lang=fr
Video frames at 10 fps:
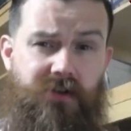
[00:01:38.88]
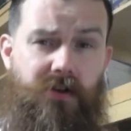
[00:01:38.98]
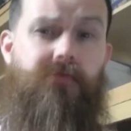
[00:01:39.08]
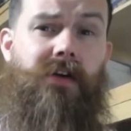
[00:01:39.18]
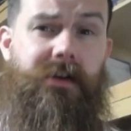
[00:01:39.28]

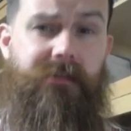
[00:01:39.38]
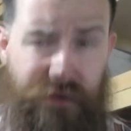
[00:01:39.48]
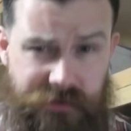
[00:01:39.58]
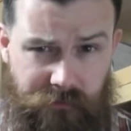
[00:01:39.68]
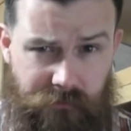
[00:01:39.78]
comme une
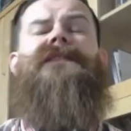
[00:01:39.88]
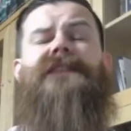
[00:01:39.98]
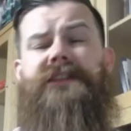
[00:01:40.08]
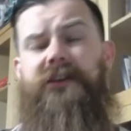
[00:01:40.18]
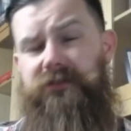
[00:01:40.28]
révélation.
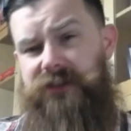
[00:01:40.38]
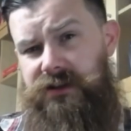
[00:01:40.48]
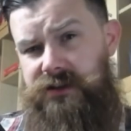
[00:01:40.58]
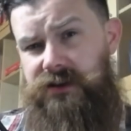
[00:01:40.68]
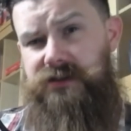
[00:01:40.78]
Sans
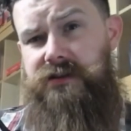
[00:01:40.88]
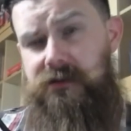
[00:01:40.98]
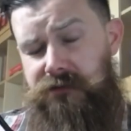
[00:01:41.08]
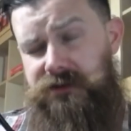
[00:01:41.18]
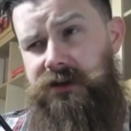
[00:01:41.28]
technique ni
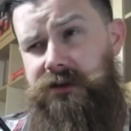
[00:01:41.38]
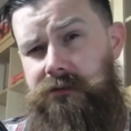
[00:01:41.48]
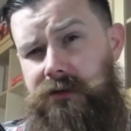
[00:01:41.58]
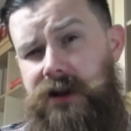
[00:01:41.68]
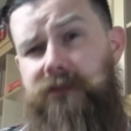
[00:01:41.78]
physique,
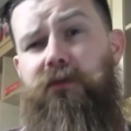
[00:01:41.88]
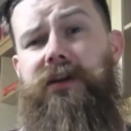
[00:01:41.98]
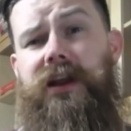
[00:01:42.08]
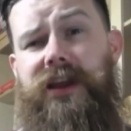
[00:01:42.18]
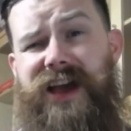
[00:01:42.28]
ils vont
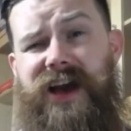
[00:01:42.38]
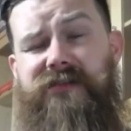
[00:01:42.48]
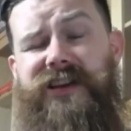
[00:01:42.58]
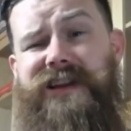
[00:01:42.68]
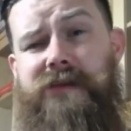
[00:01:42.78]
y aller avec les